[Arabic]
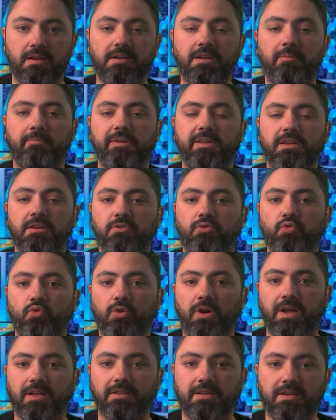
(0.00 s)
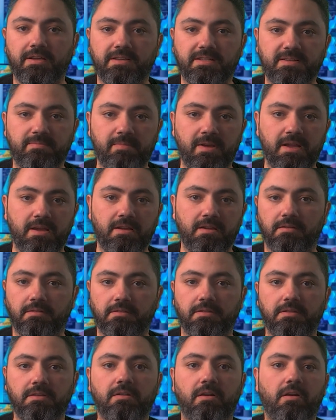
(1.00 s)
هنا بيجي دور أداة اسمها
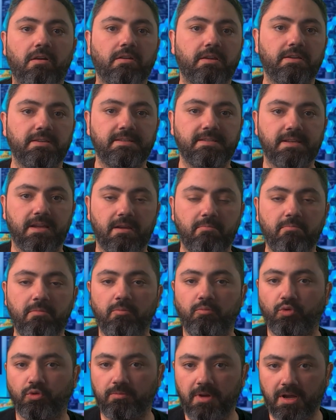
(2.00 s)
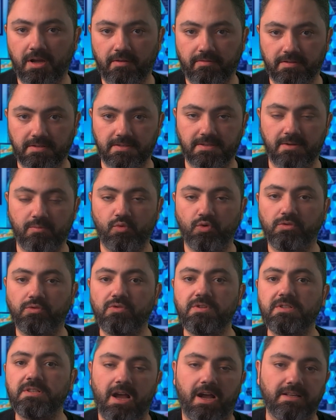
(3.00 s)
دي آي اس ام مدمجة في نظام
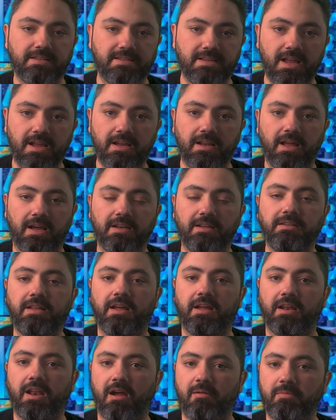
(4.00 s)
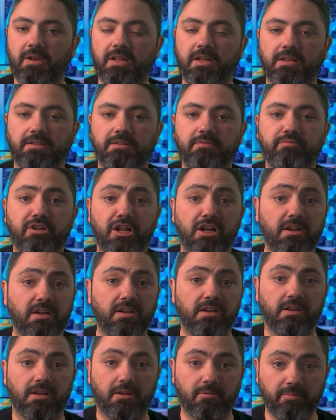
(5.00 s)
ويندوز هتسهل علينا العملية دي
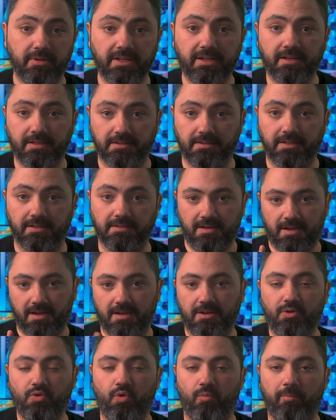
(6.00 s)
بشكل كبير جدا خليكم